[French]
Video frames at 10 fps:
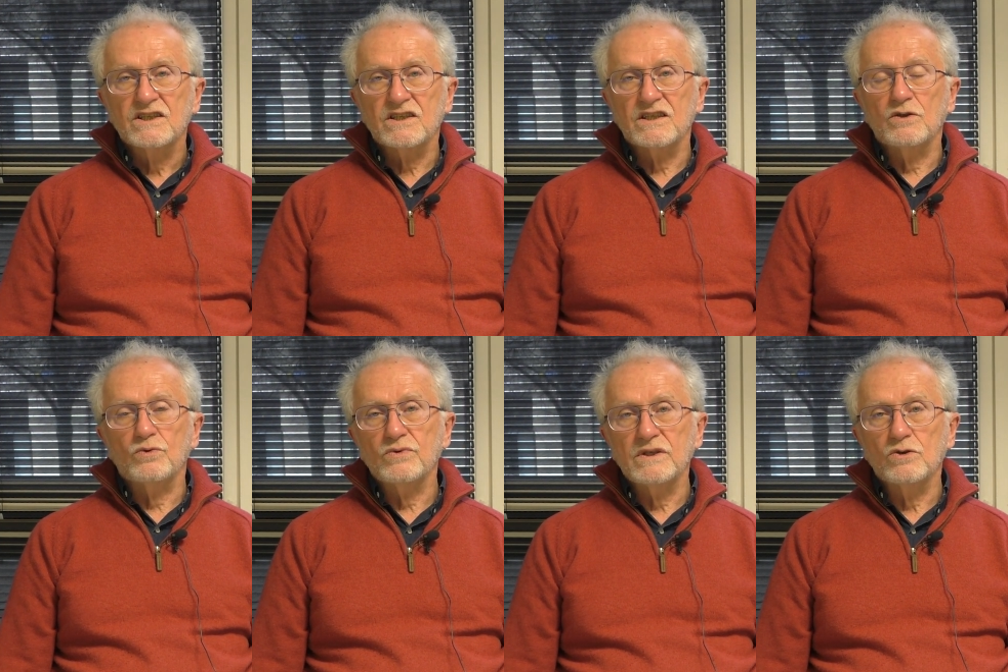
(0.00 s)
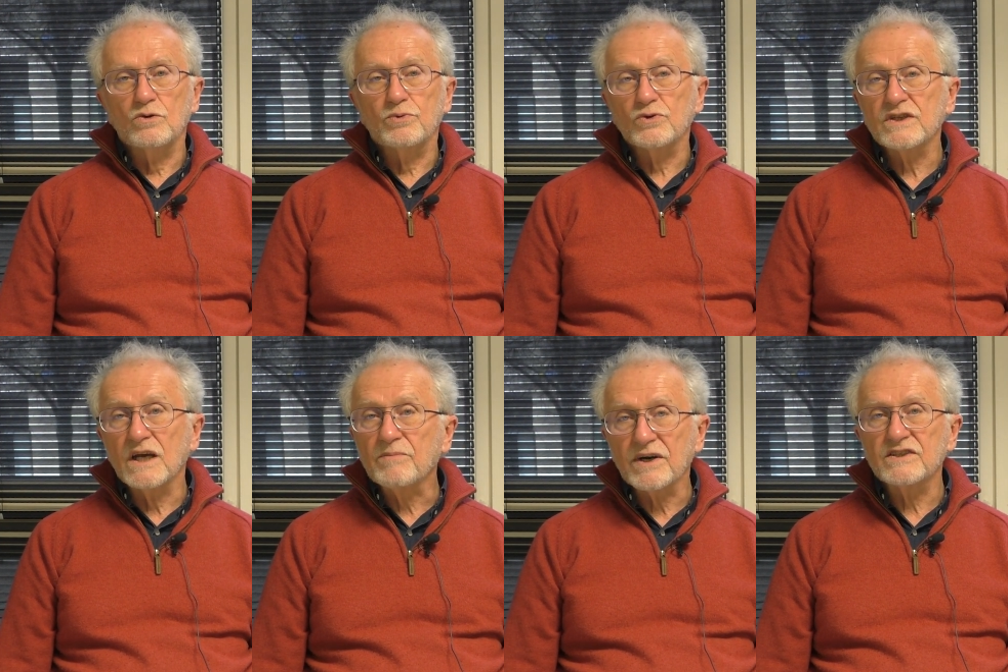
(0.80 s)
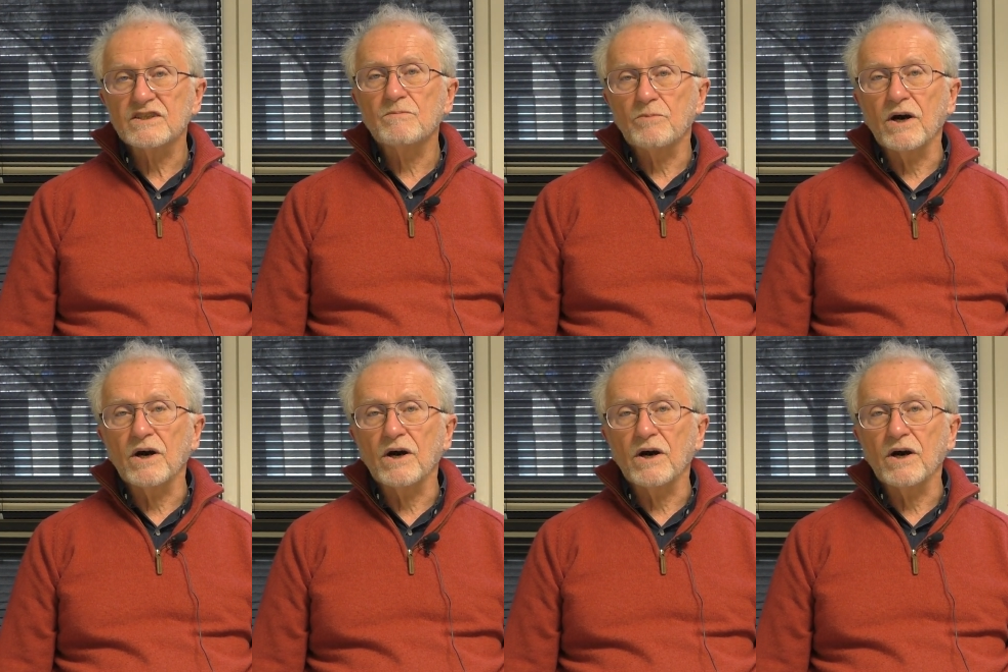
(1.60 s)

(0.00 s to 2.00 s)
qui lui posait un principe